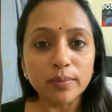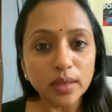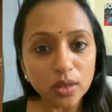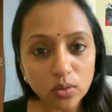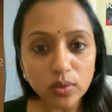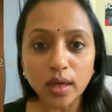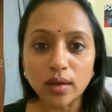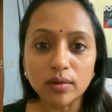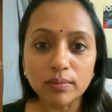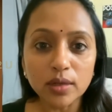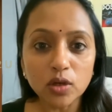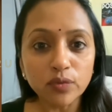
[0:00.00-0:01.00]
మీరు కూడా
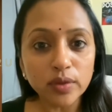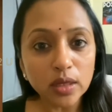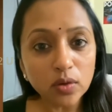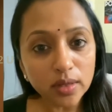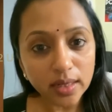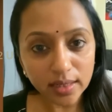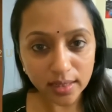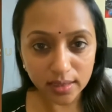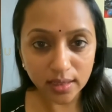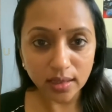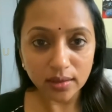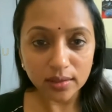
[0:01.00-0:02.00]
మీకు
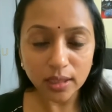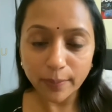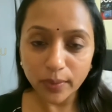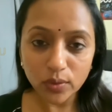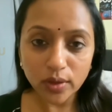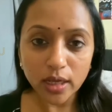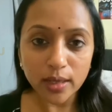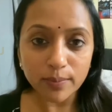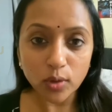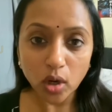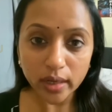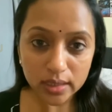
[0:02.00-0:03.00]
వీలున్నట్టయితే తప్పకుండా ఈ
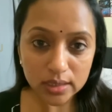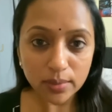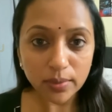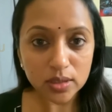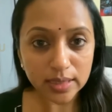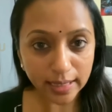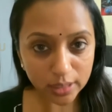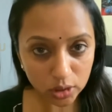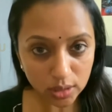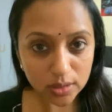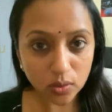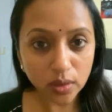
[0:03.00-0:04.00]
ప్రోడక్ట్స్ ని మీరు సెలెక్ట్
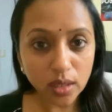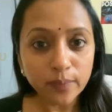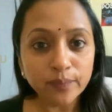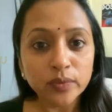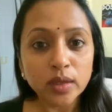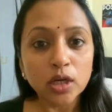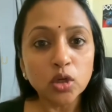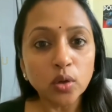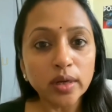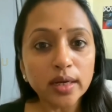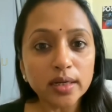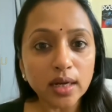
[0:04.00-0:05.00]
చేసుకుని
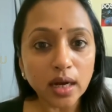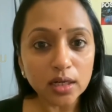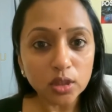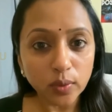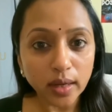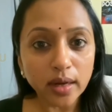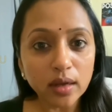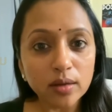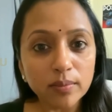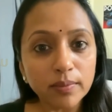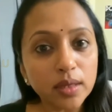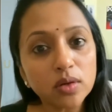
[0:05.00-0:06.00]
డొనేట్ కార్డ్ ద్వారా
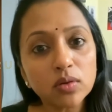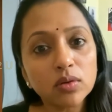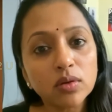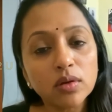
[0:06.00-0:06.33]
మీరు